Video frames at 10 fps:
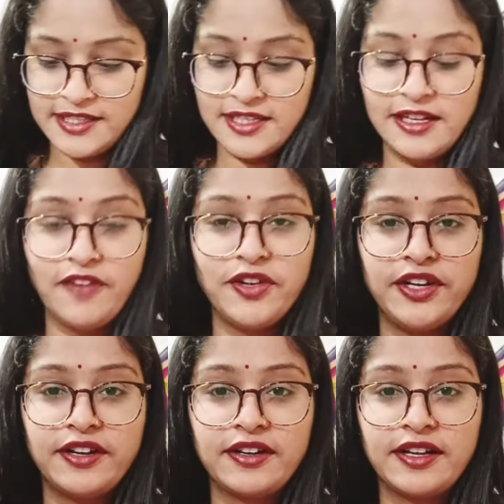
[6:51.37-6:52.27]
जी
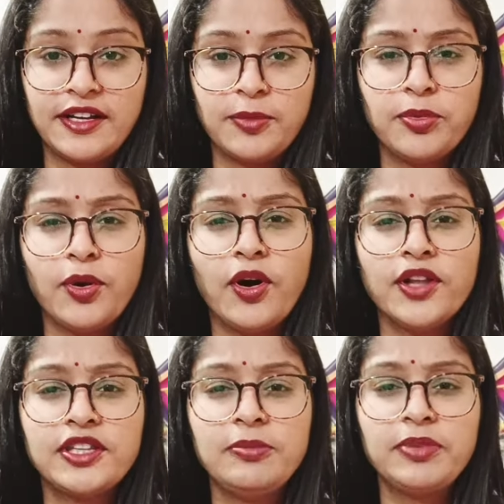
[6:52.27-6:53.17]
लेवेंडर कलर बहुत
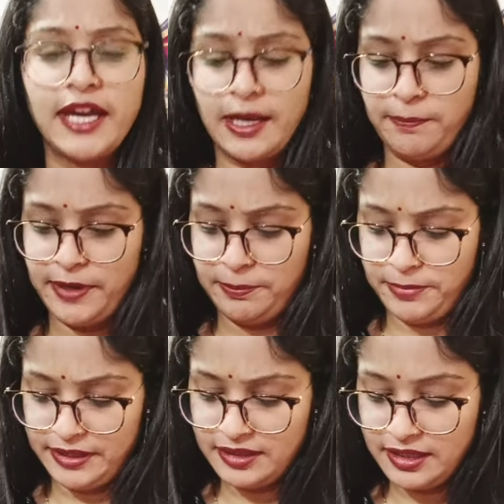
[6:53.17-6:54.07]
ही प्यारा पर्पल
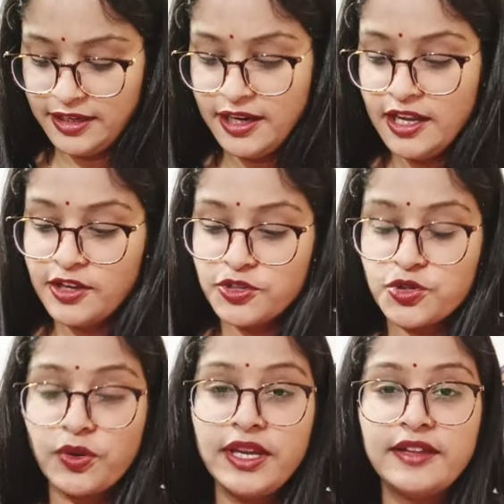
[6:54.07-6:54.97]
कलर
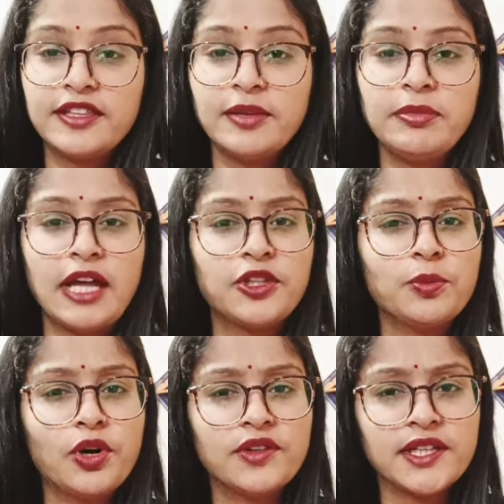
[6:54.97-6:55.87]
जो एकदम ना तो
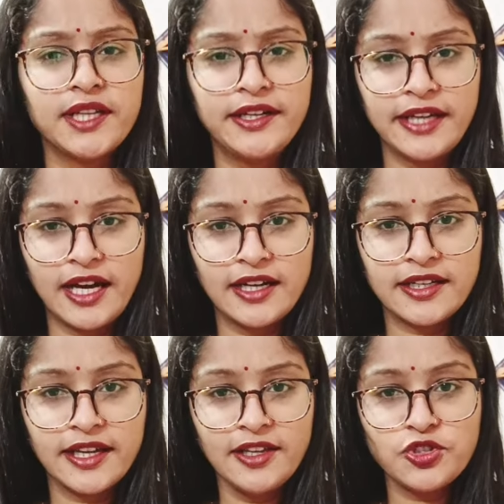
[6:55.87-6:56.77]
बहुत ज्यादा डार्क
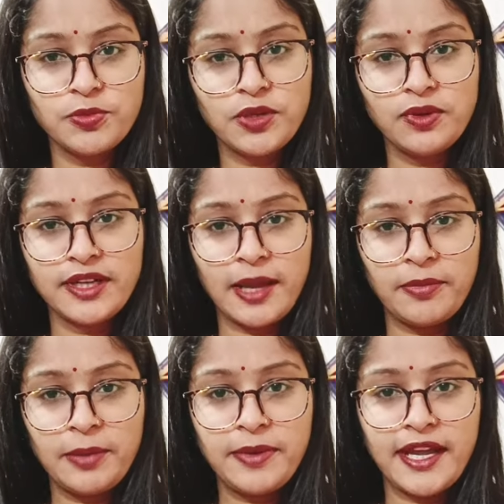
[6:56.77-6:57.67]
है जो बिल्कुल
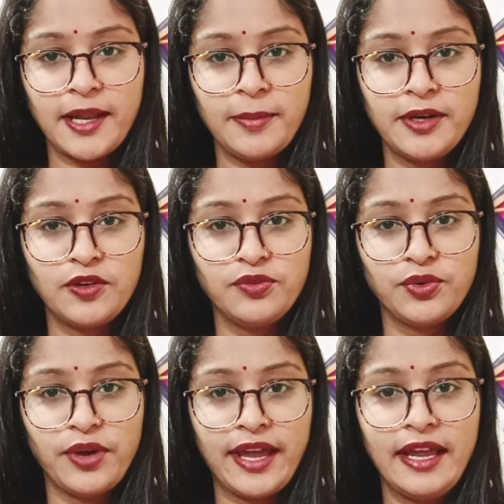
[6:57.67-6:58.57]
कैमरे पे आ रहा है बिल्कुल वो
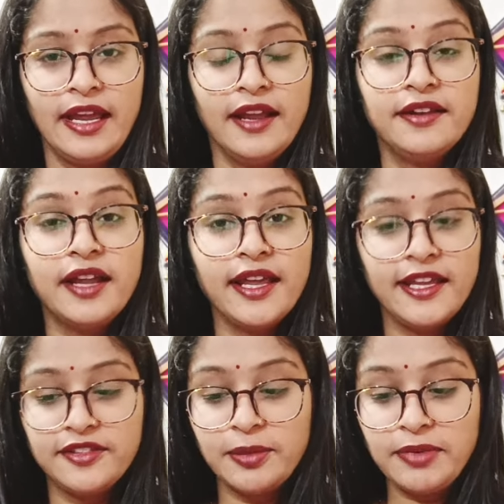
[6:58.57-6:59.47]
है ना
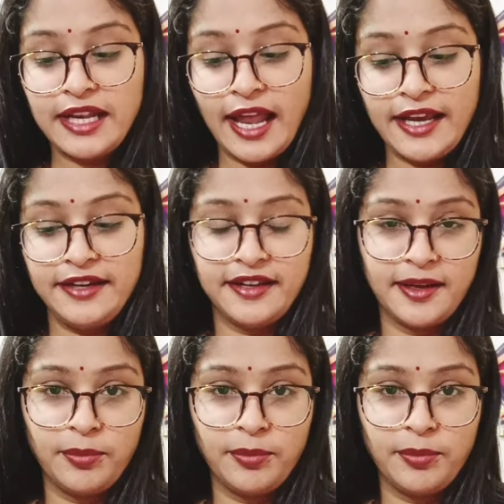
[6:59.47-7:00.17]
एकदम लाइट है